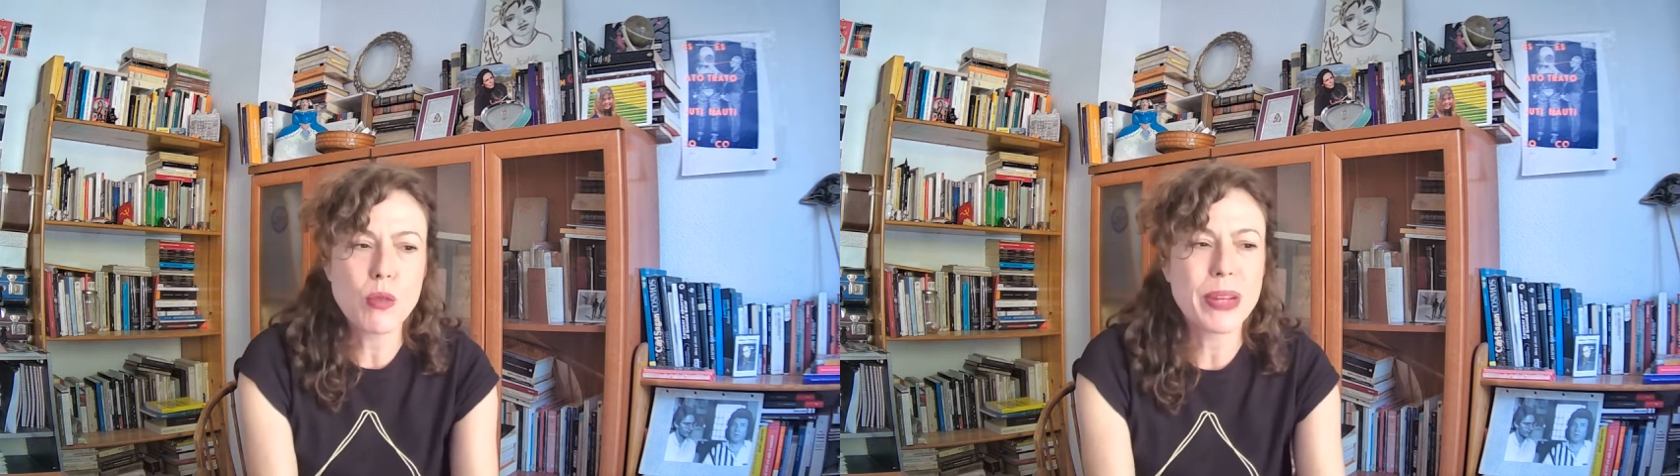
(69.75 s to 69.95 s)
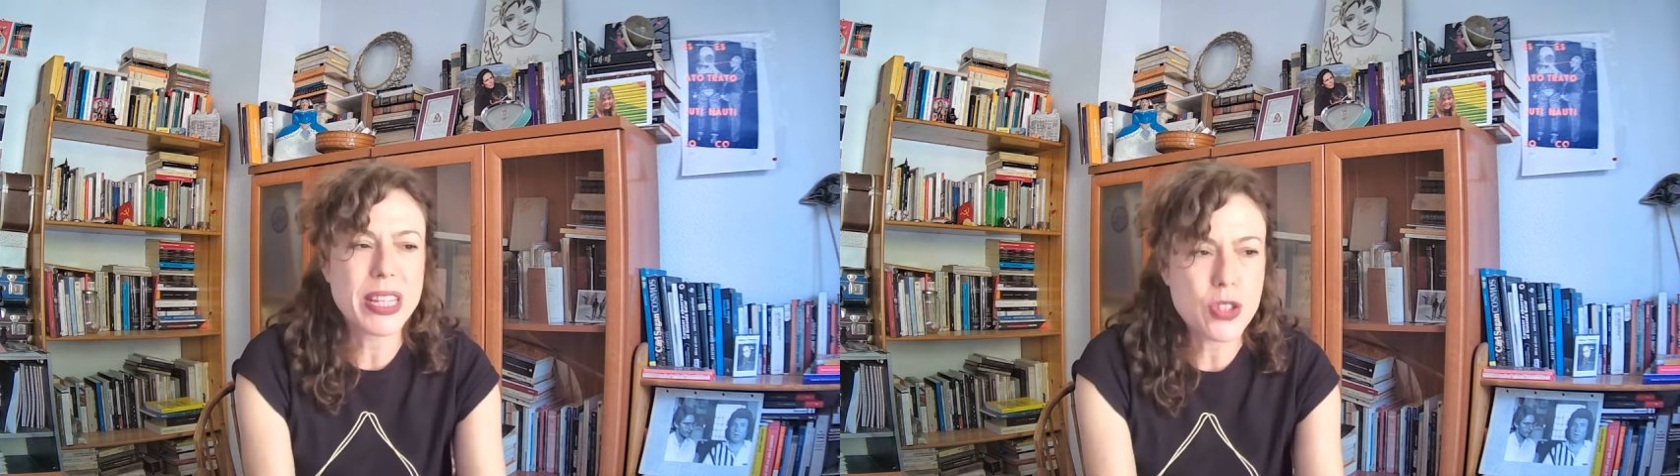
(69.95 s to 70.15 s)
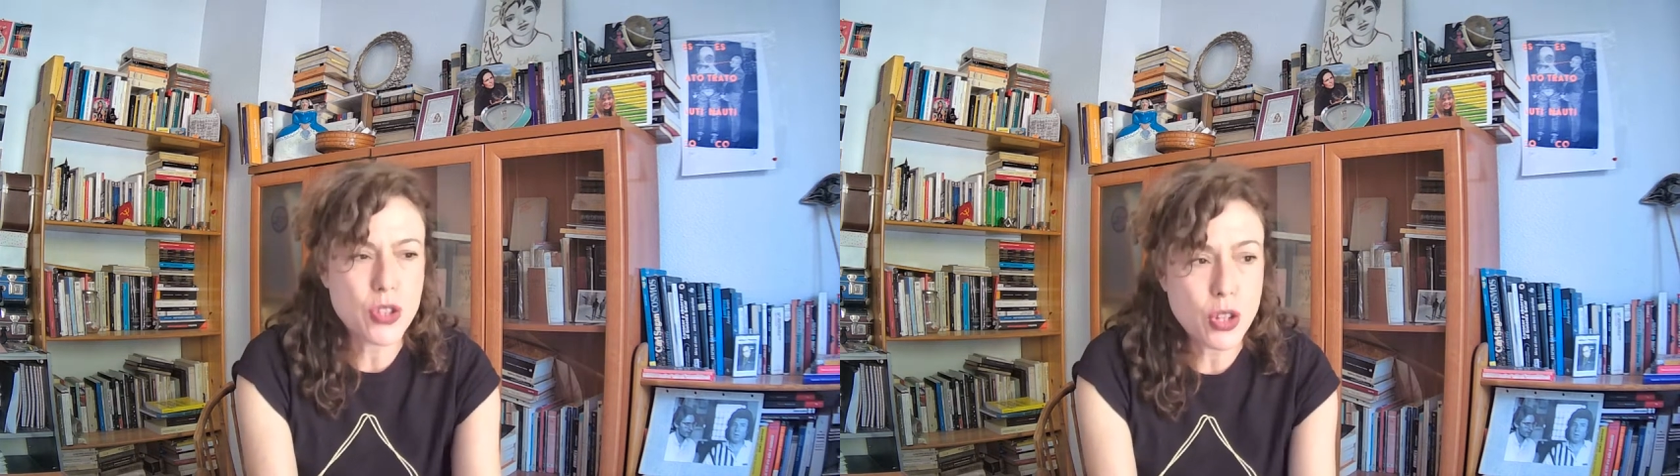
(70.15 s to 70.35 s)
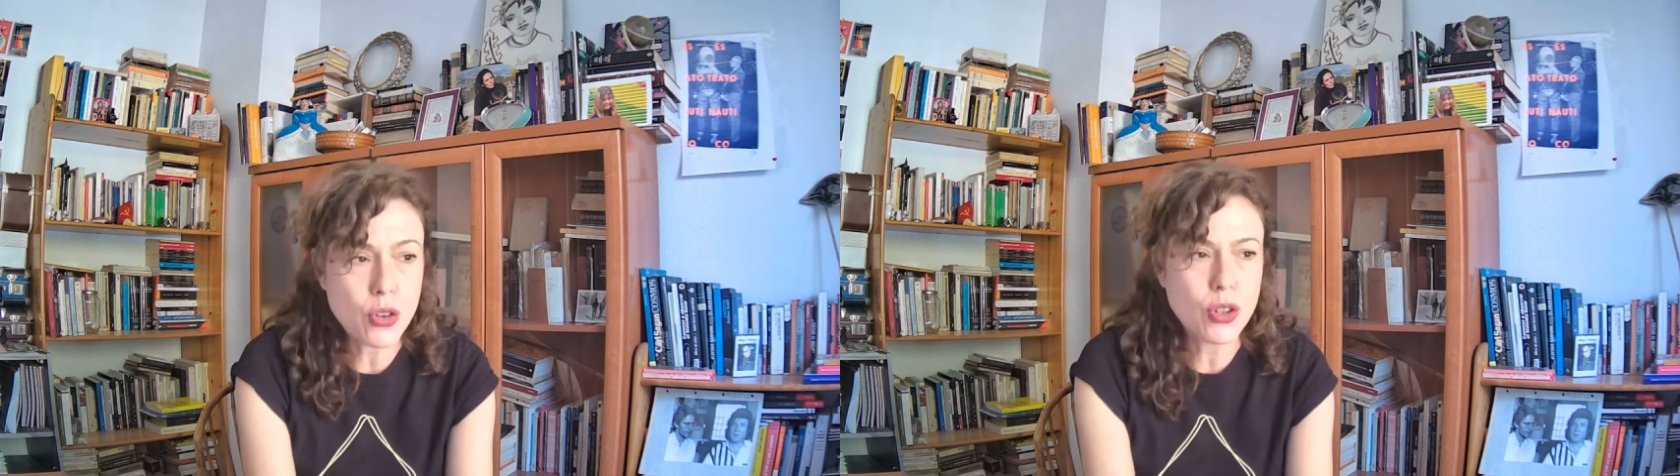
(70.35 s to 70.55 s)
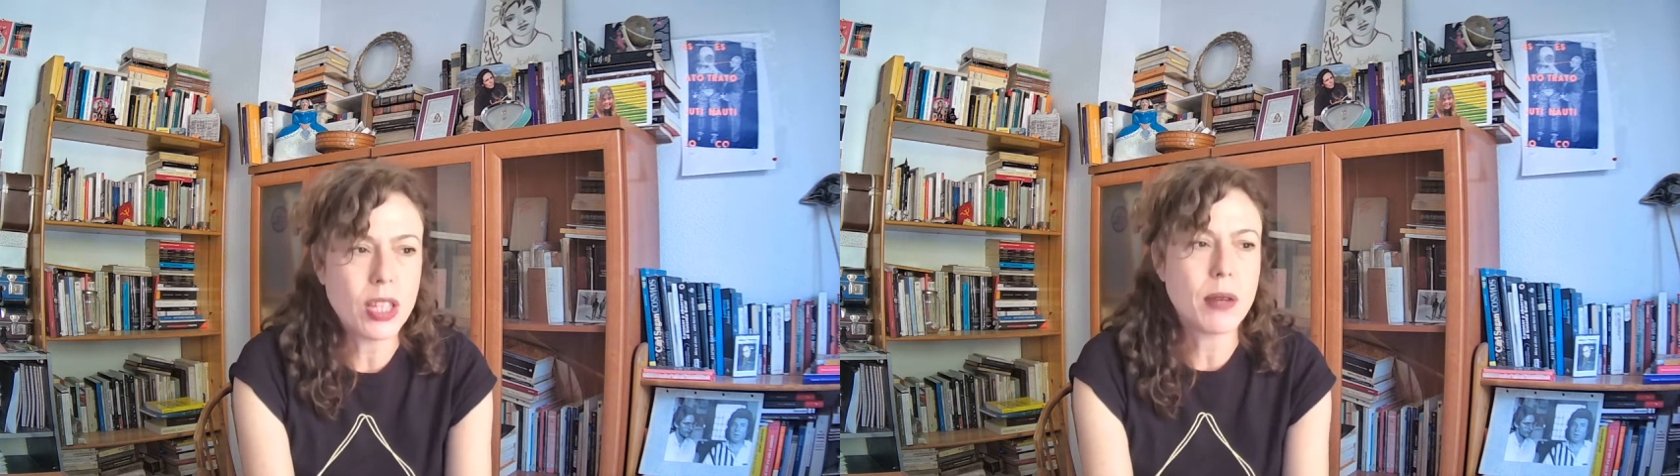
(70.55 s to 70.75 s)

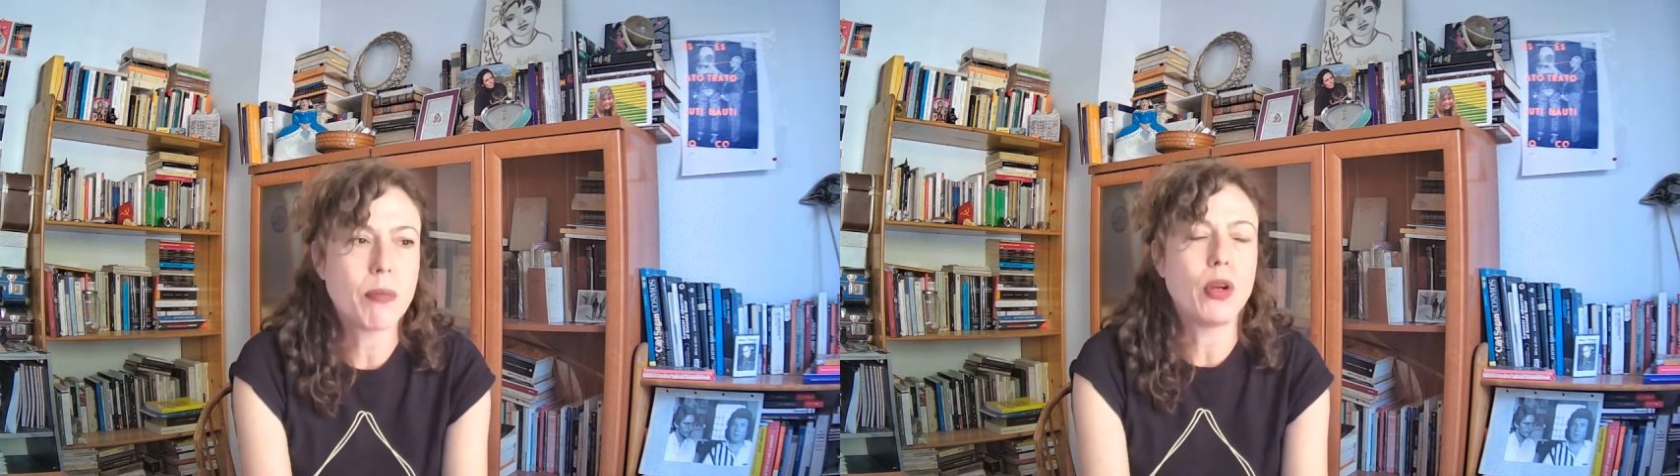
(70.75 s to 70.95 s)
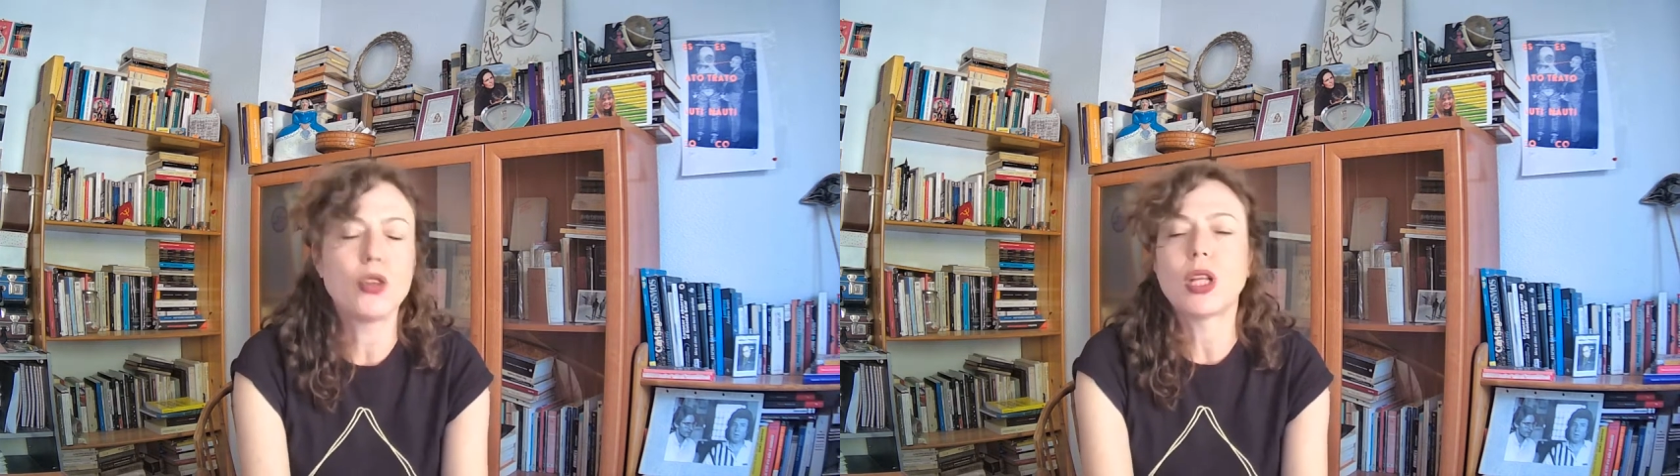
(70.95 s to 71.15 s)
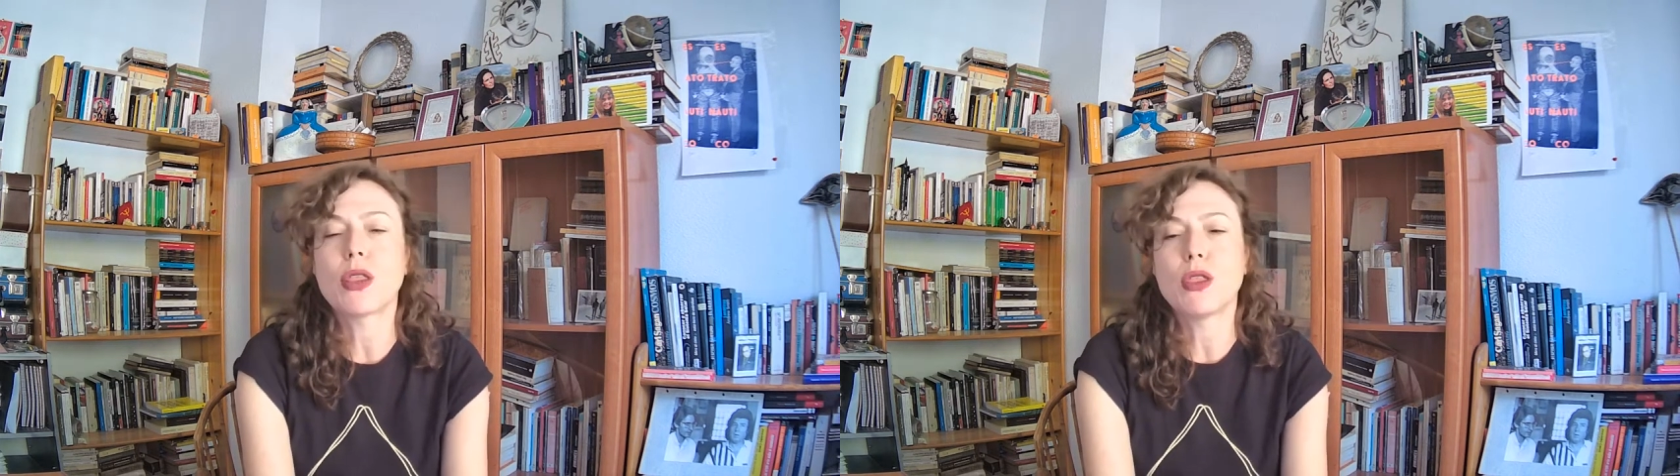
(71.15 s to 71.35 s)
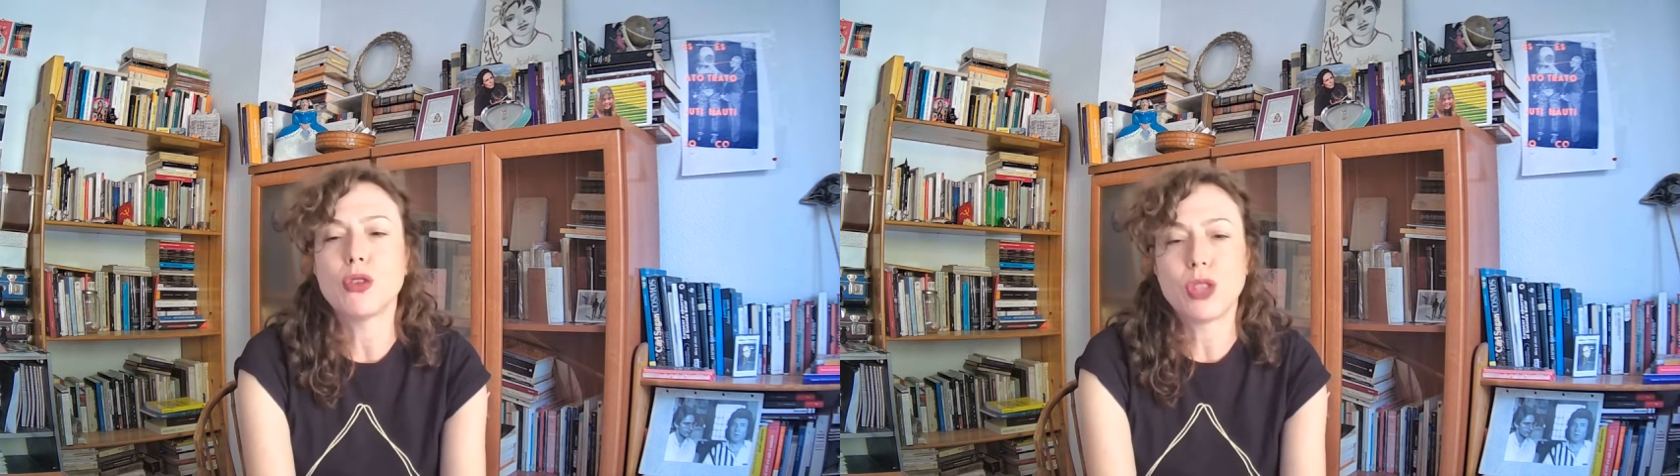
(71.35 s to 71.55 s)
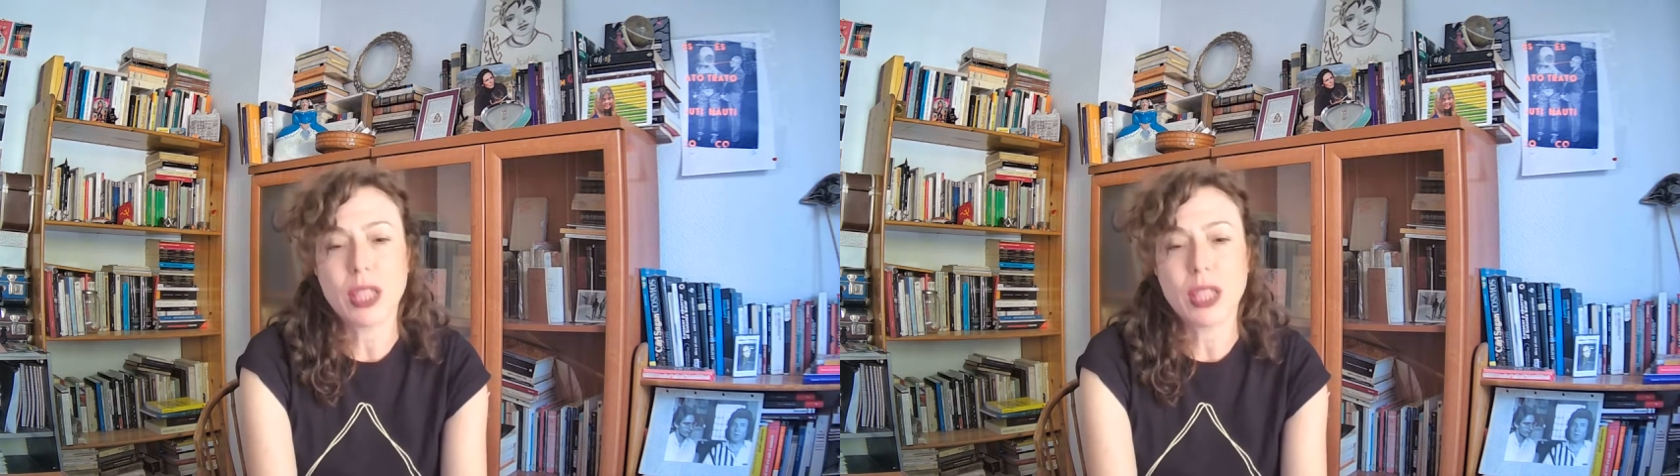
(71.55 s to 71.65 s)
opresión y explotación,